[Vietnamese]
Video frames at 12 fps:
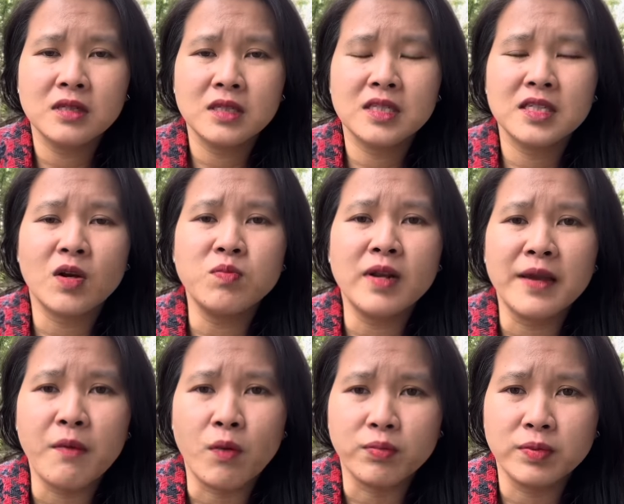Sống để
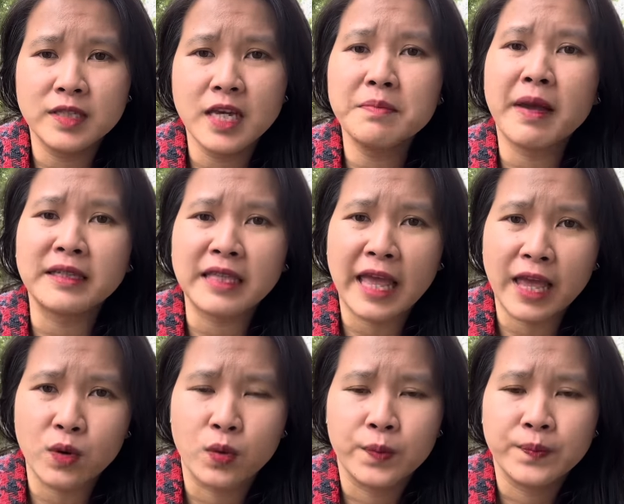bụng chết mang
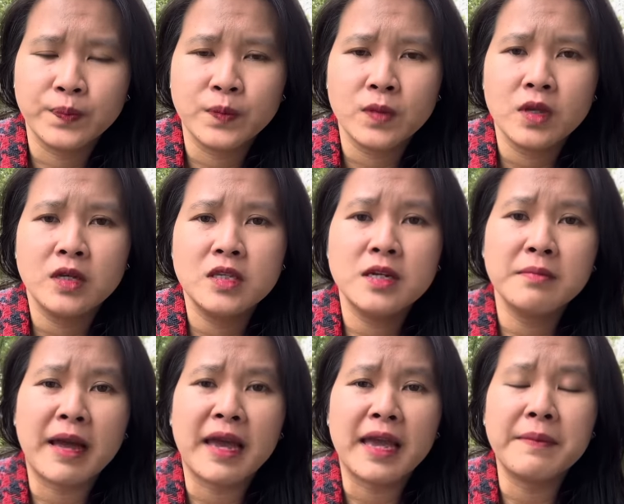theo nhưng
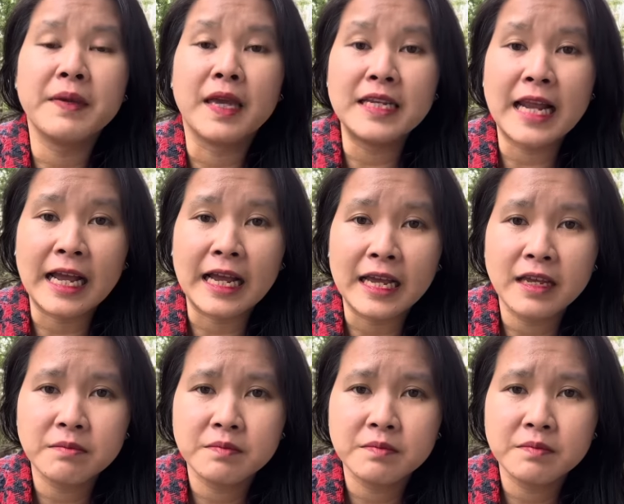mà em nghĩ rằng á